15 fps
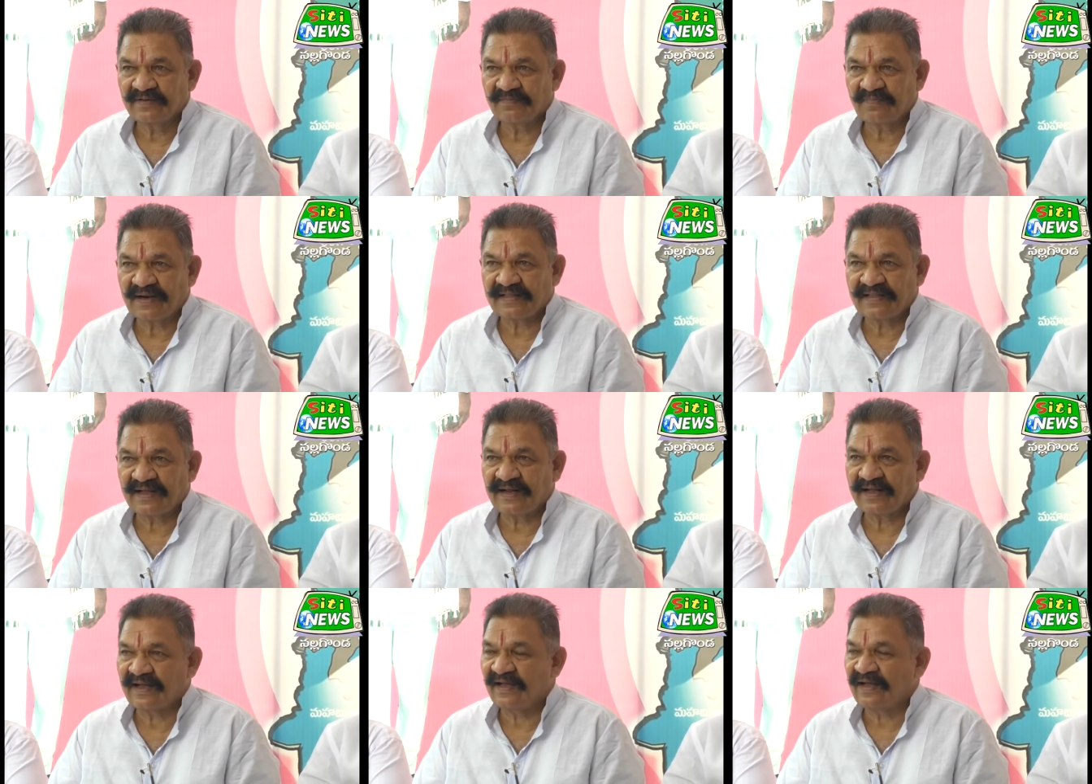
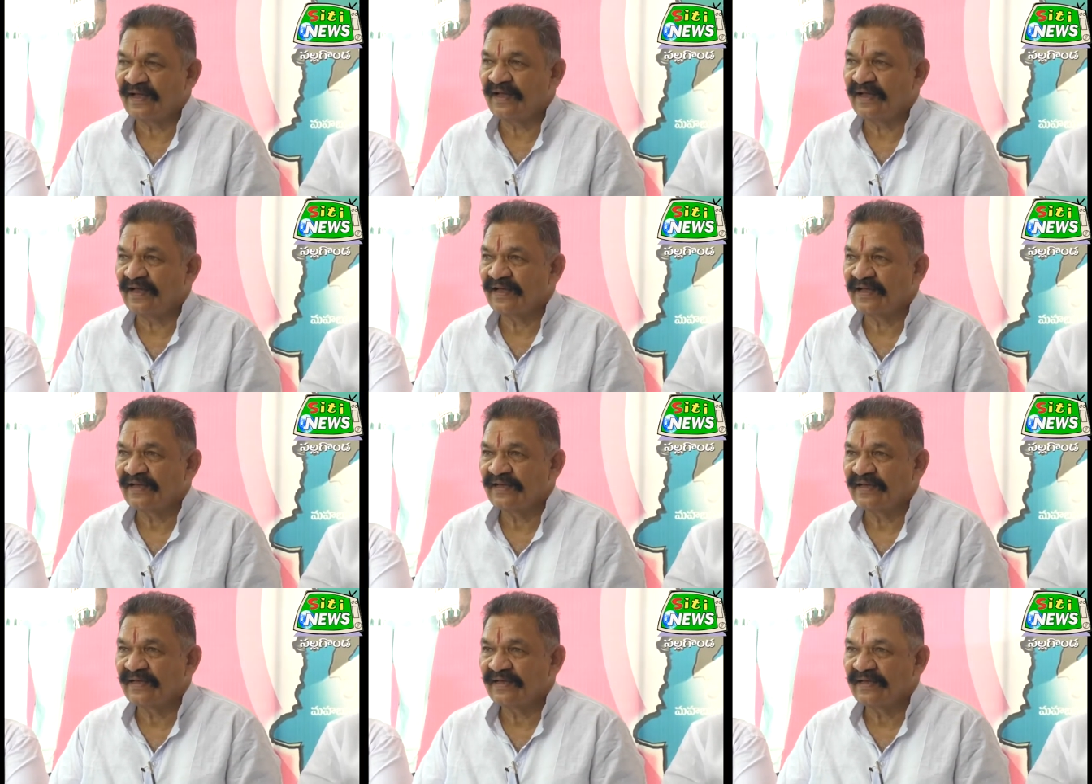ప్రధానంగా
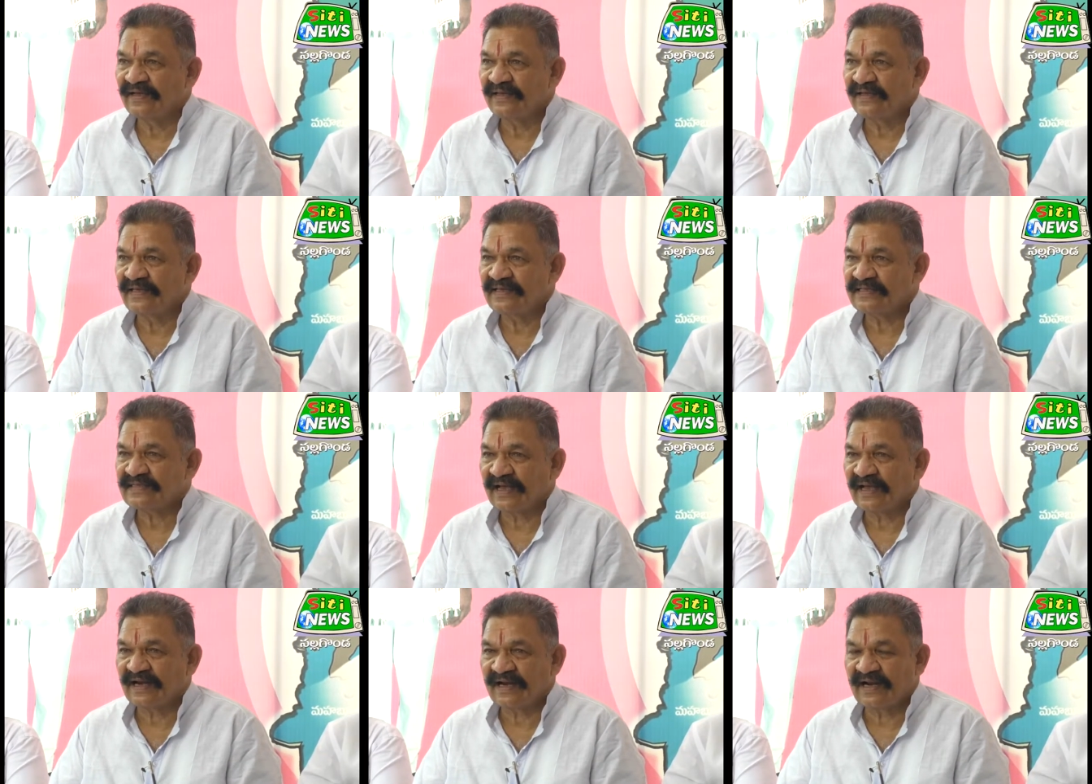ఈ
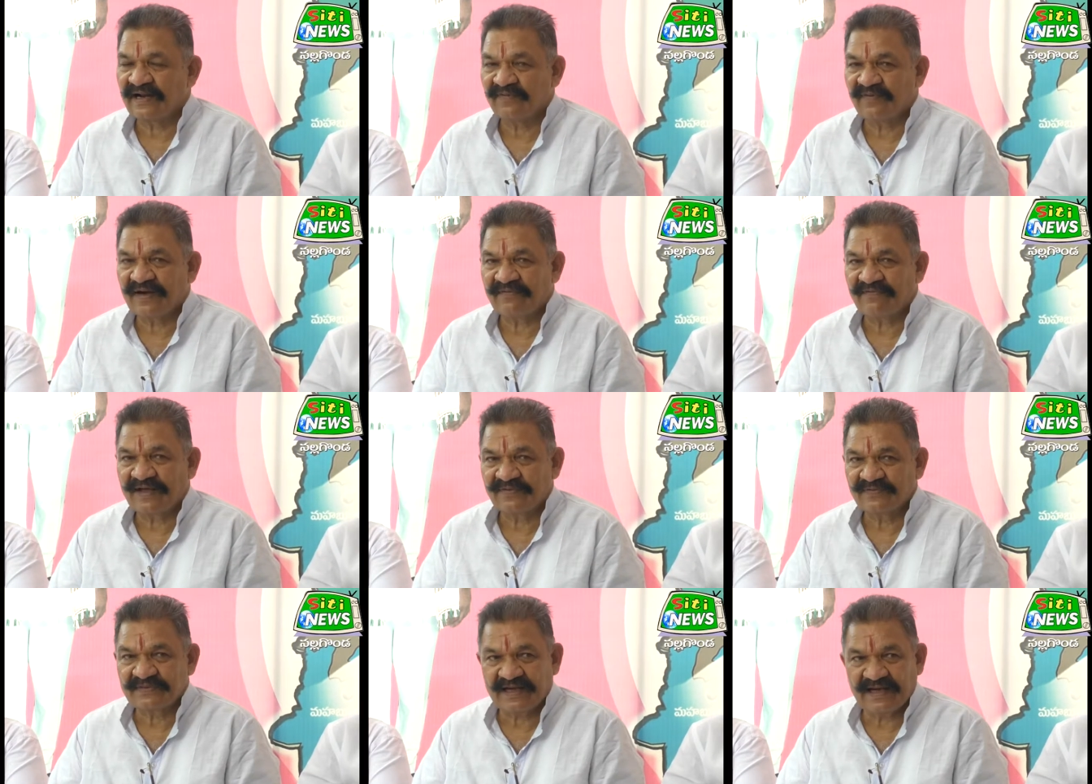సంఘటనల వల్ల
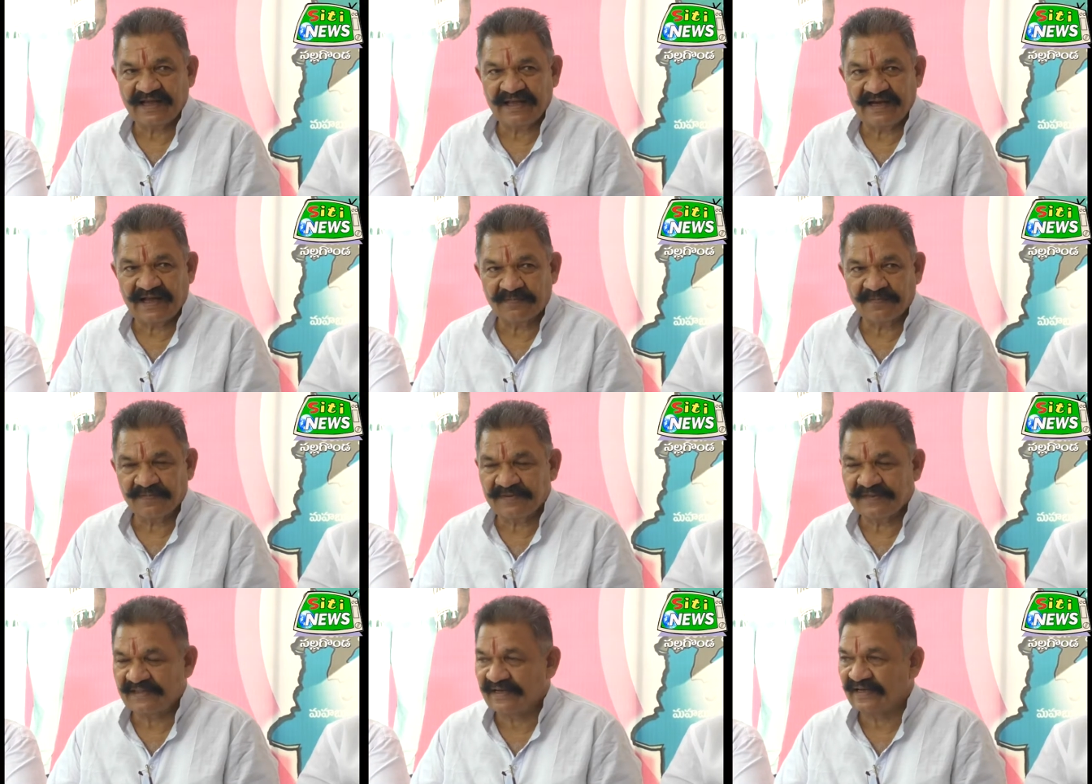వాళ్ళు జరిగే లాభం
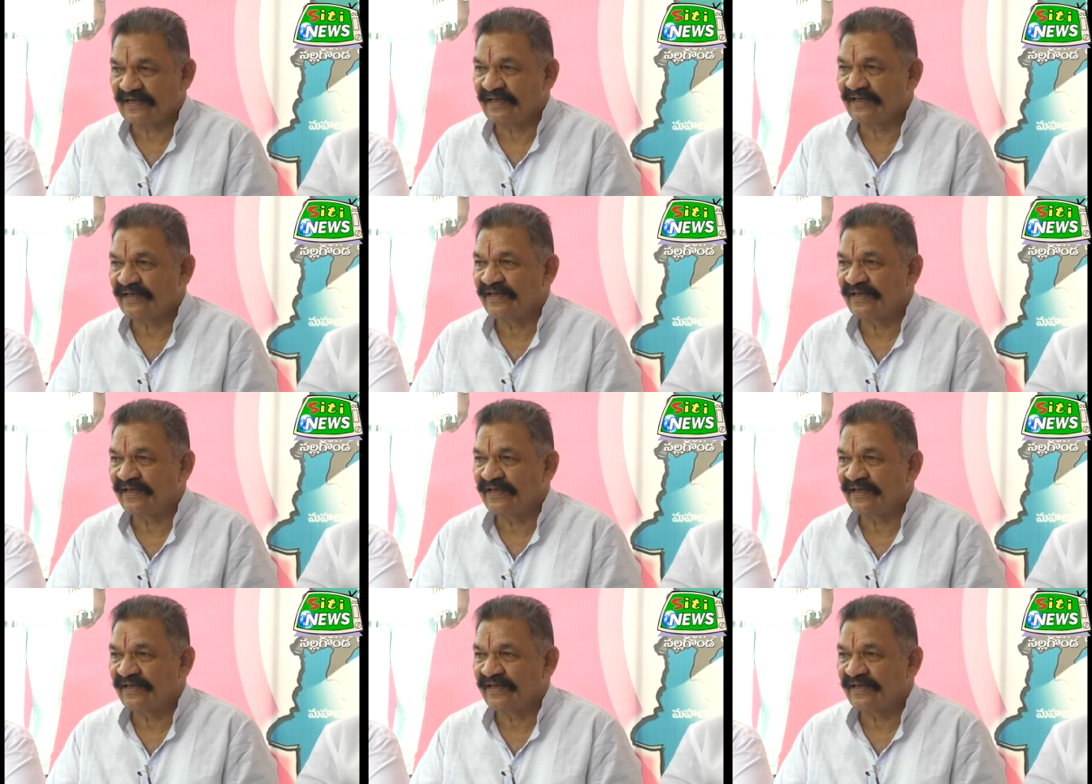ఏంటంటే